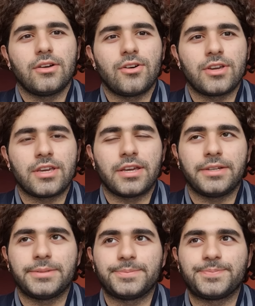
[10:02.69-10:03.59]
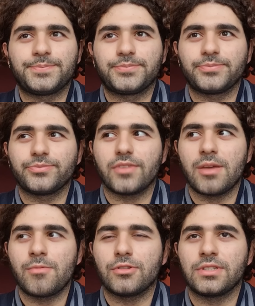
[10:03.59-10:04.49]
Oj,
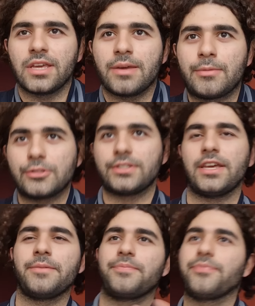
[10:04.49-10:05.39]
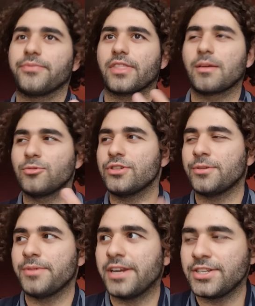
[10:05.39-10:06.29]
emocje, emocje. Muszę
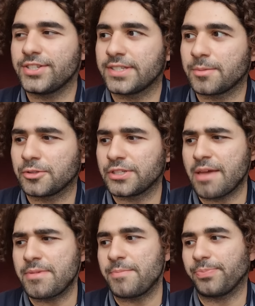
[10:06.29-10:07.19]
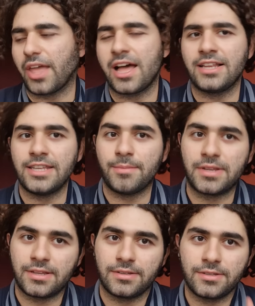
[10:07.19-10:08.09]
sobie radzić z emocjami, a nie
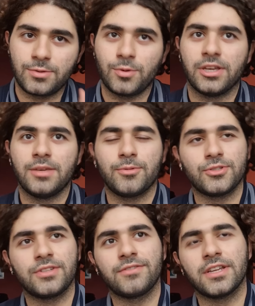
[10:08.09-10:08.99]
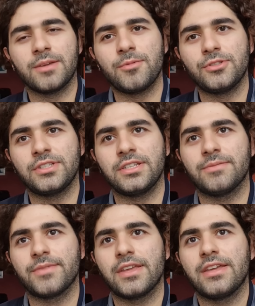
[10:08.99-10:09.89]
ma złych i pozytywnych
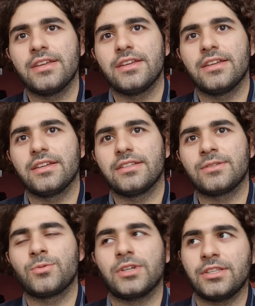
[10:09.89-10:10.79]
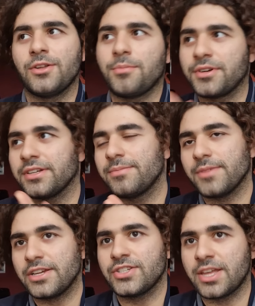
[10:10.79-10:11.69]
emocji, złych i dobrych.
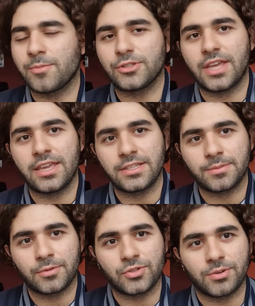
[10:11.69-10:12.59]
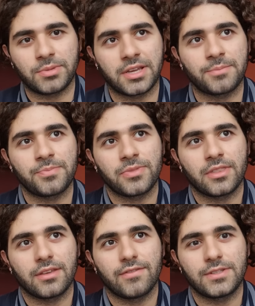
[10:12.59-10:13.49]
Każda emocja jest potrzebna,
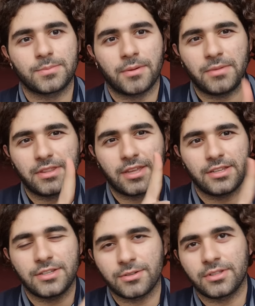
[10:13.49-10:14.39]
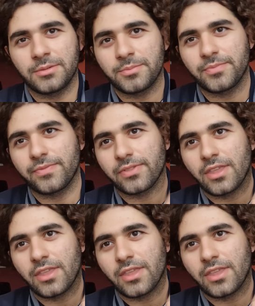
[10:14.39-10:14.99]
więc pamiętajcie o tym.